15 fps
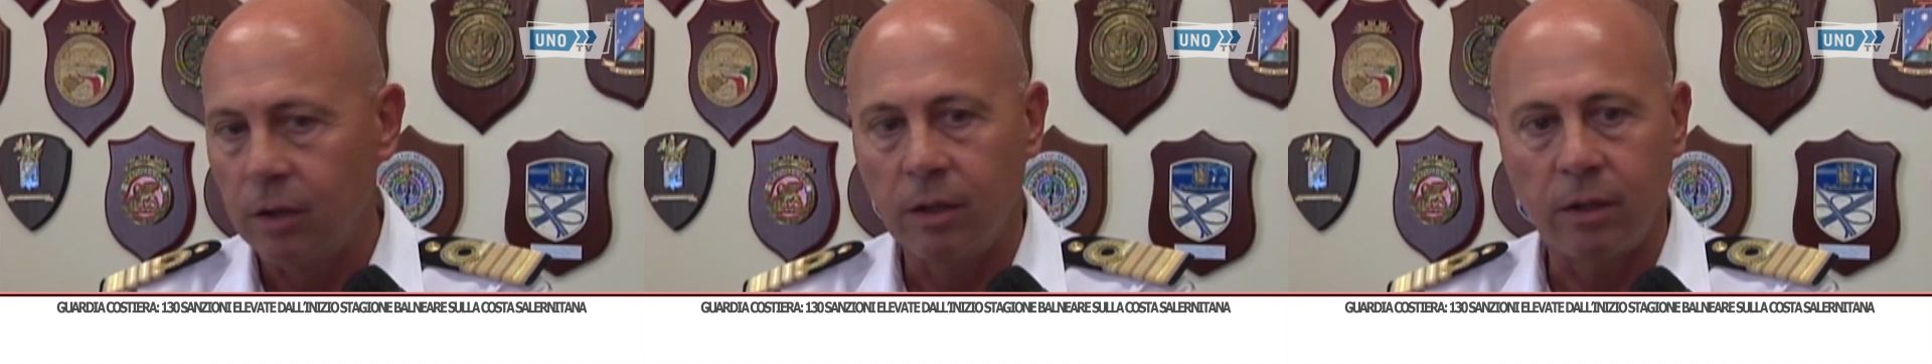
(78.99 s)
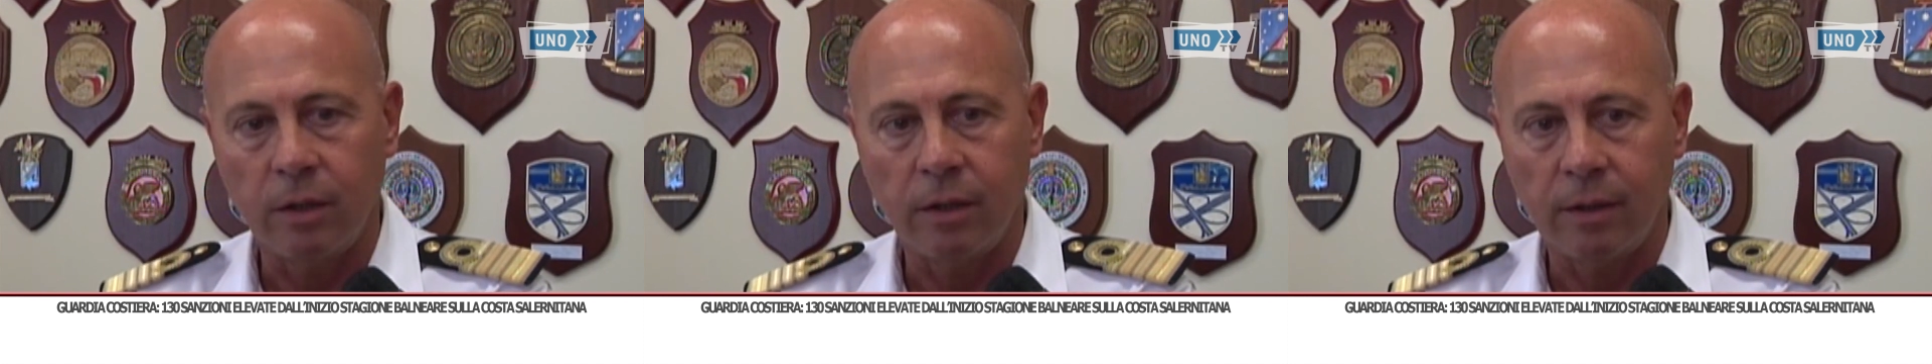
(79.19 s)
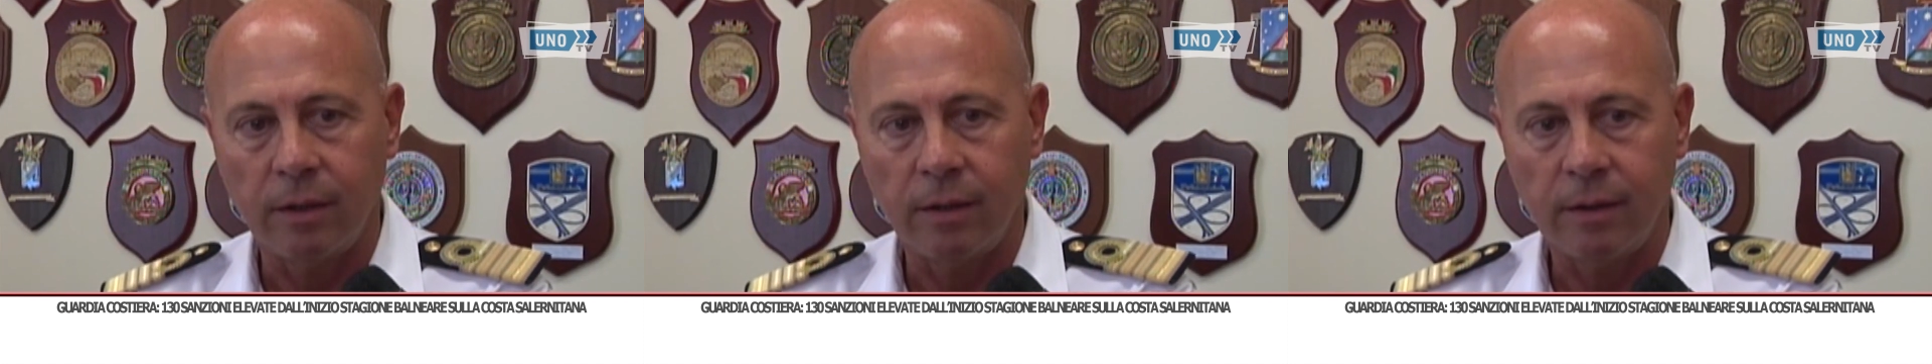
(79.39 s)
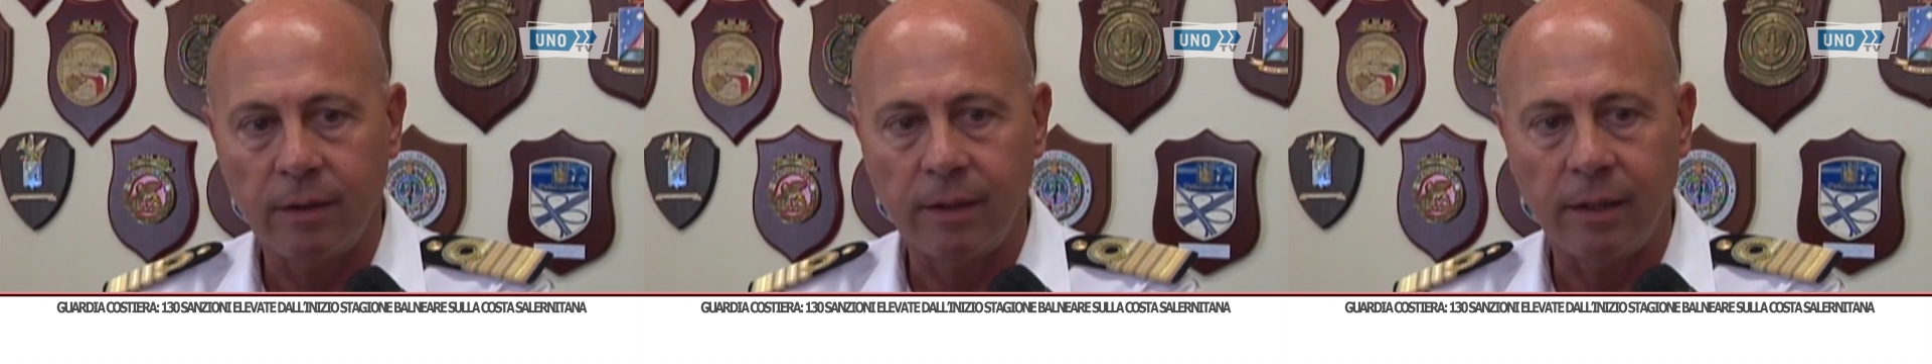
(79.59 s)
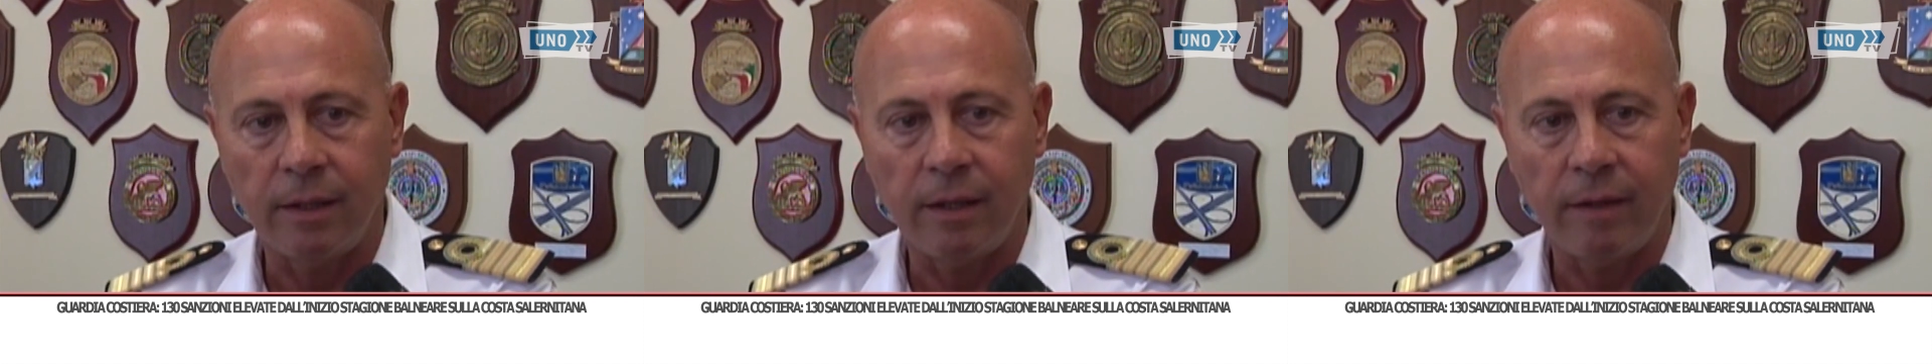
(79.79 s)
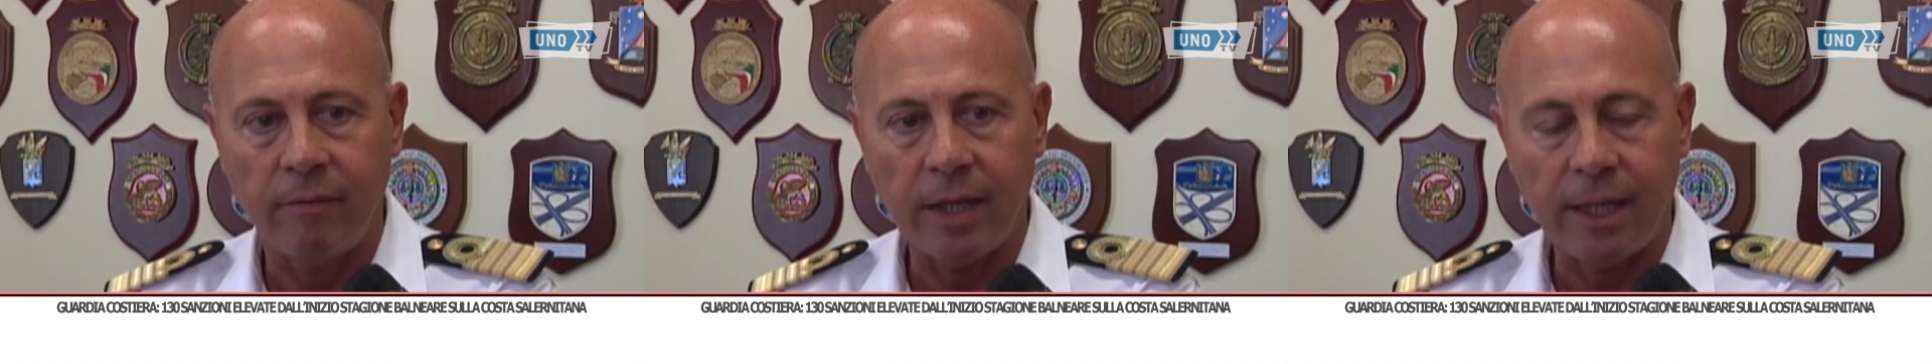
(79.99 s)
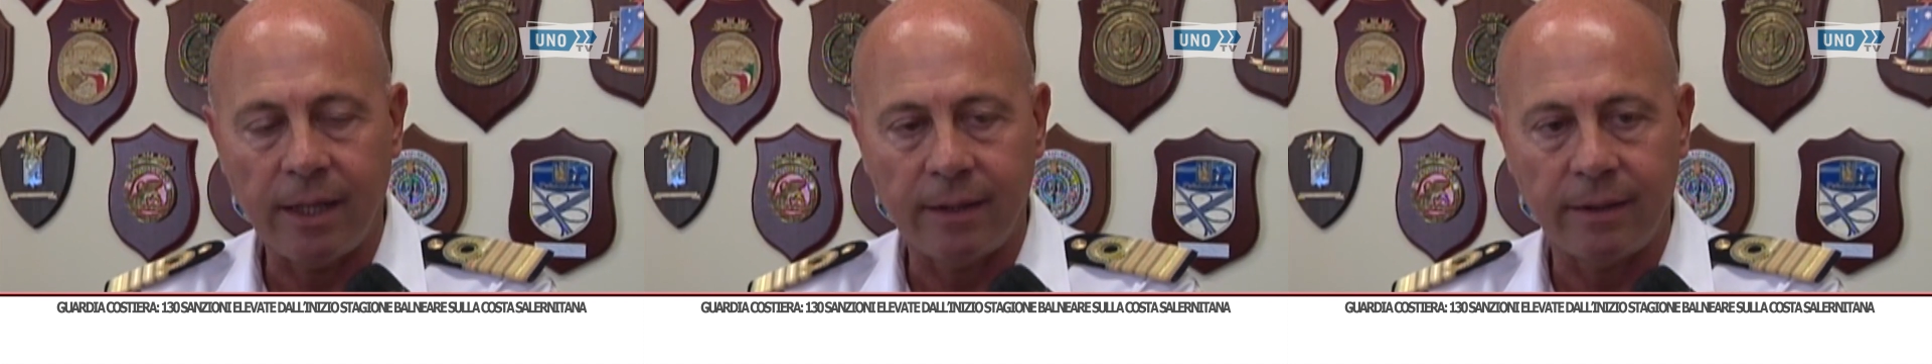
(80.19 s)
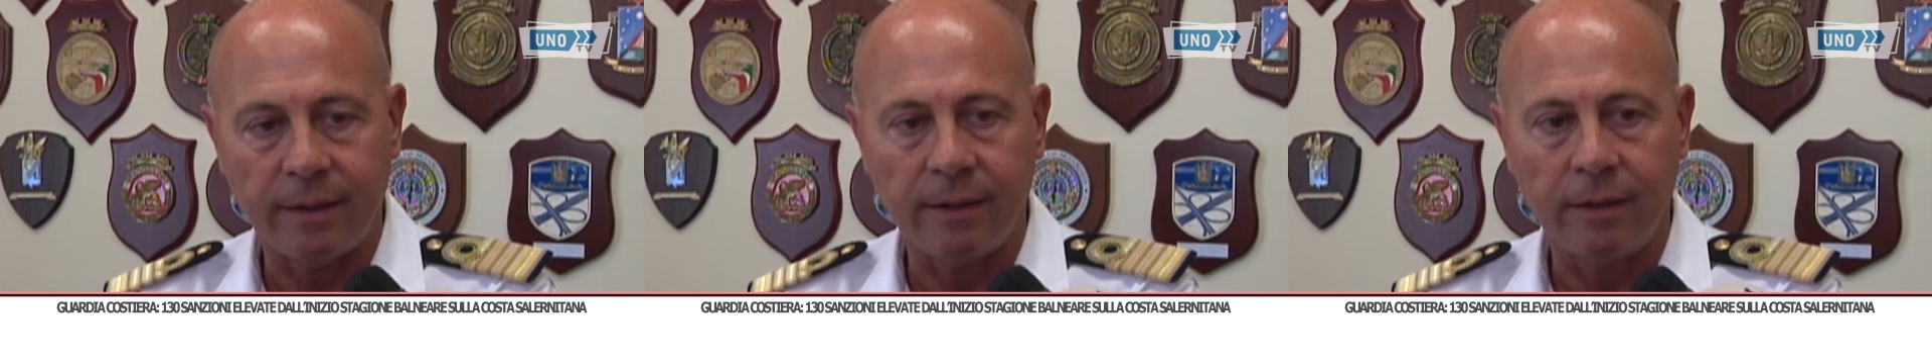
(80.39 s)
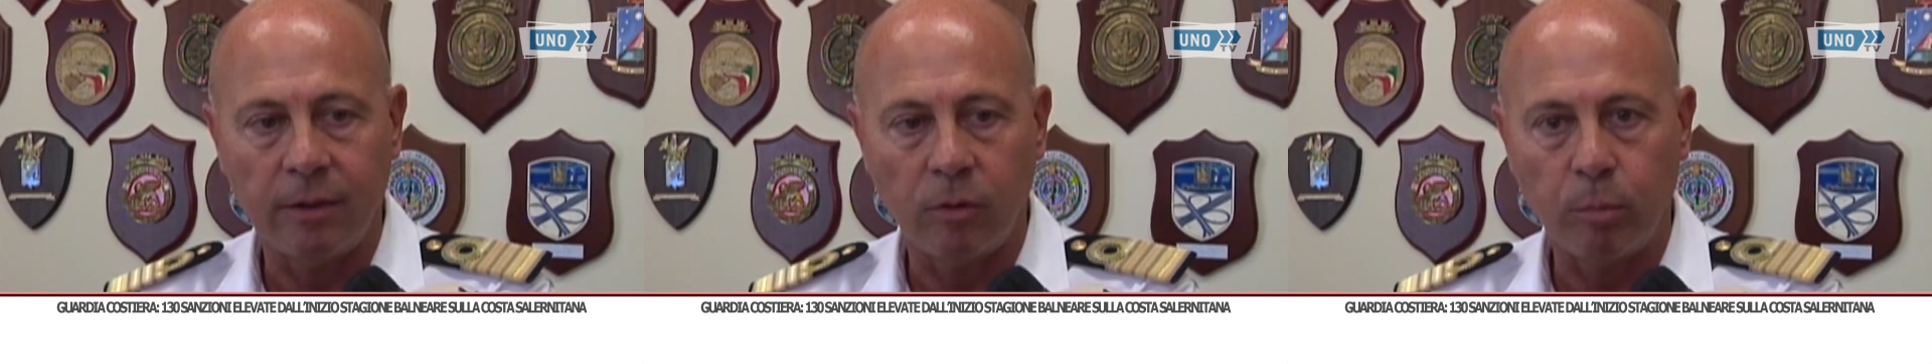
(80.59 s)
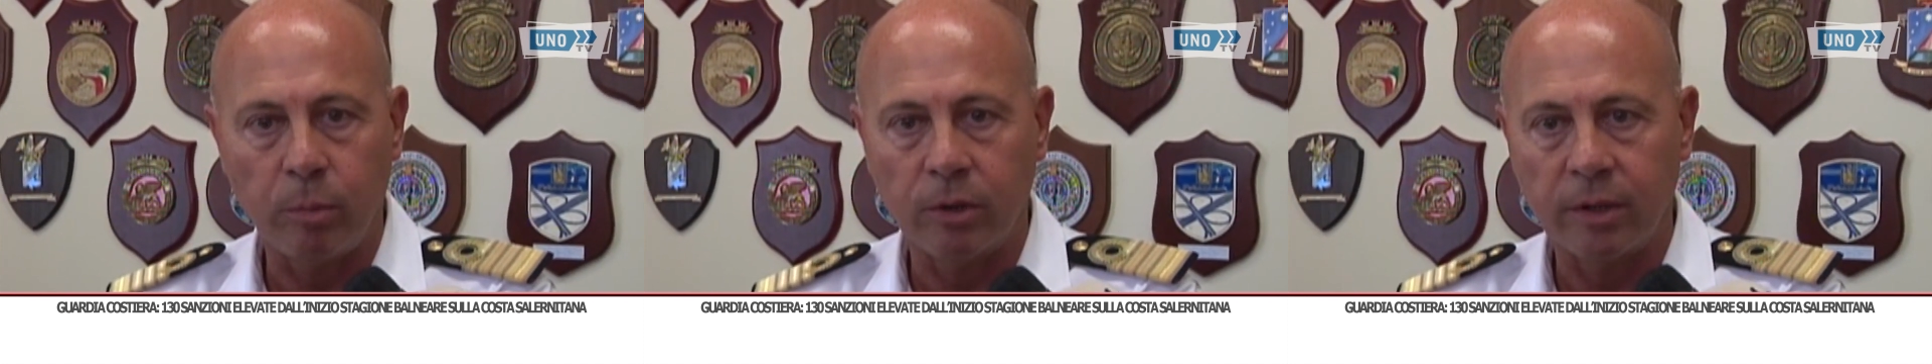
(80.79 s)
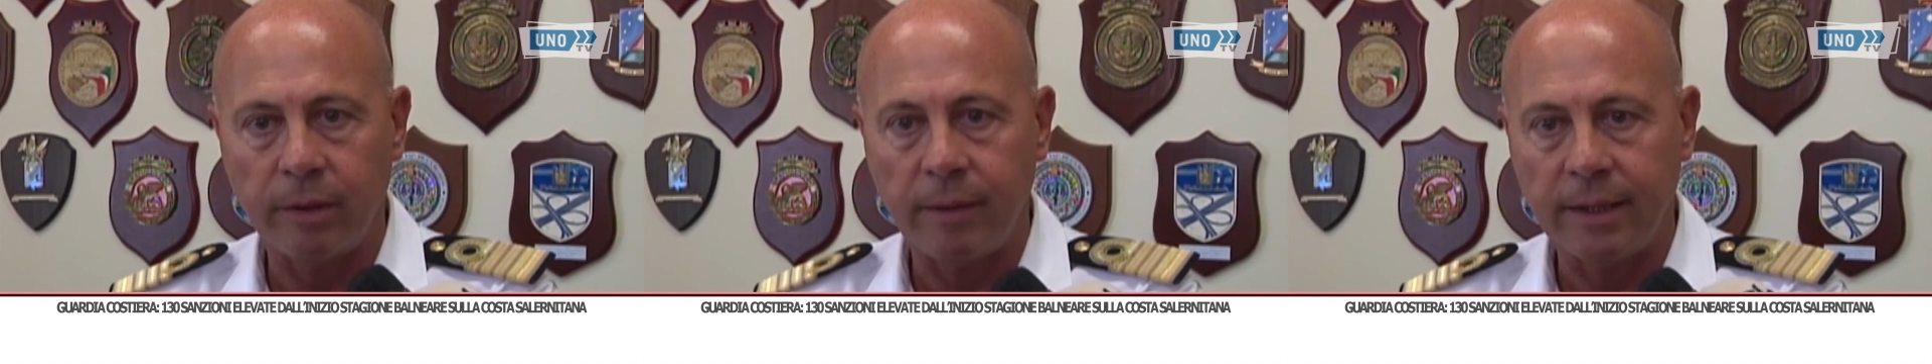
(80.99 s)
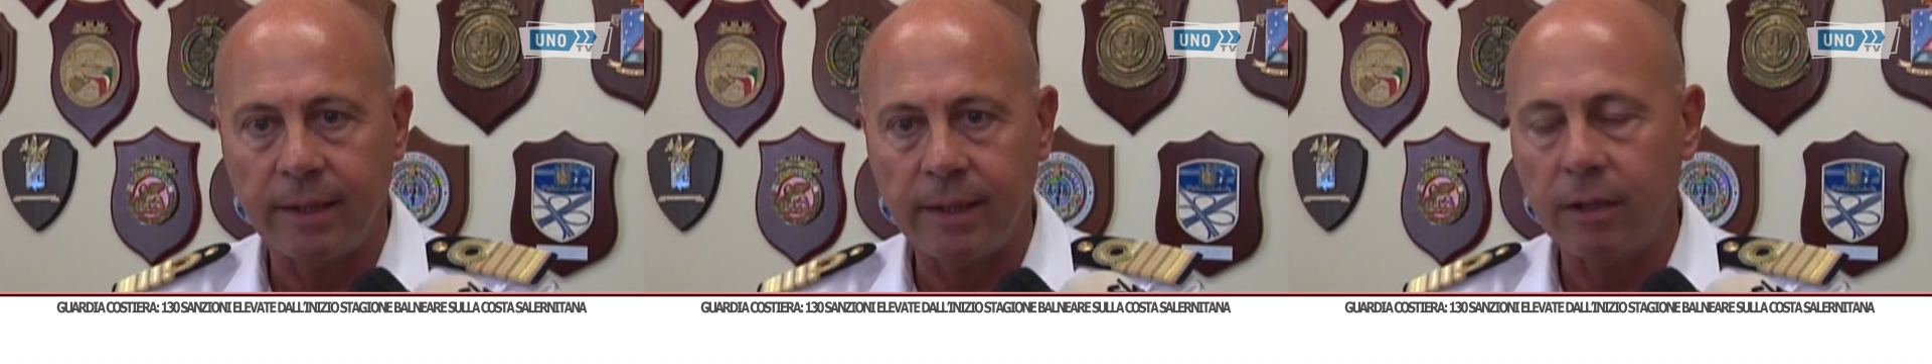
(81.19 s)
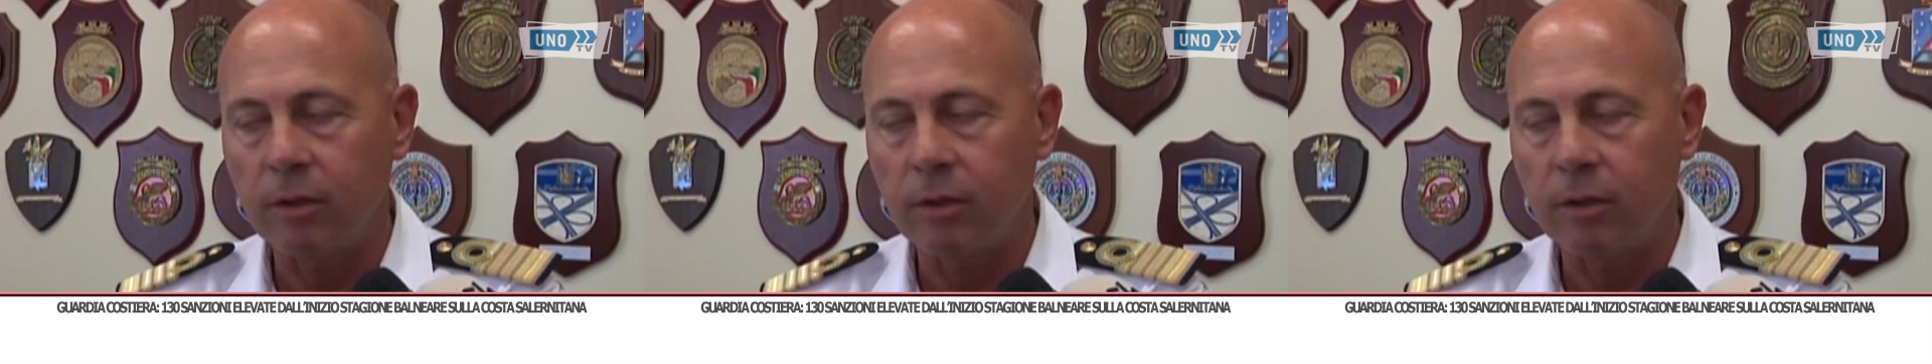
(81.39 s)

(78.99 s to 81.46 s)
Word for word: eh, rilevati comportamenti